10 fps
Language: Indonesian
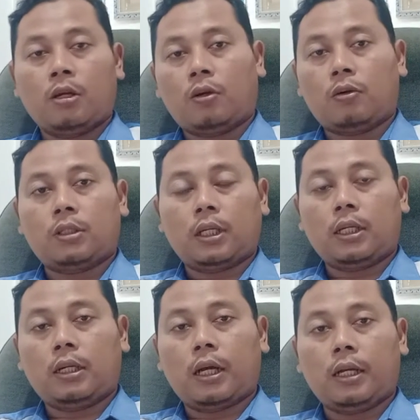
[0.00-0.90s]
Costa
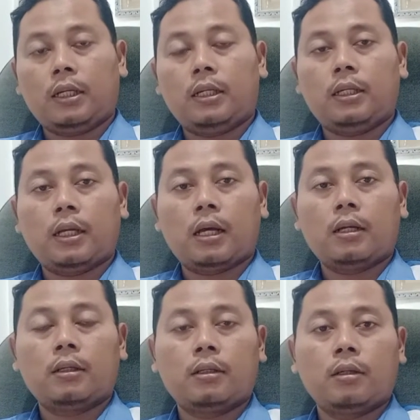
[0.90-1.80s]
Rica ini dia
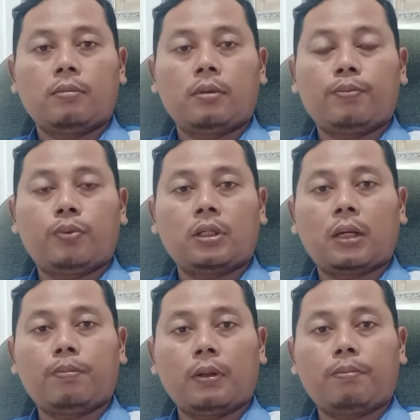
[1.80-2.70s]

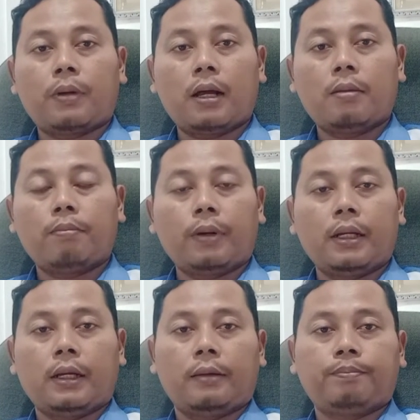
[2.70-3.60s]
mempunyai pelepah
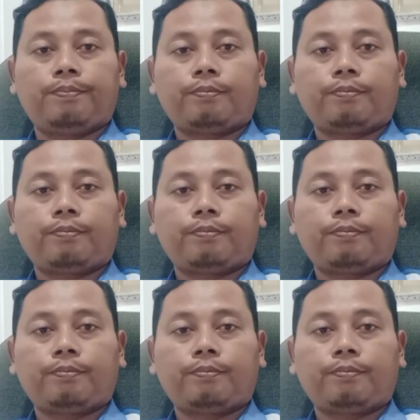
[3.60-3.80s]
pendek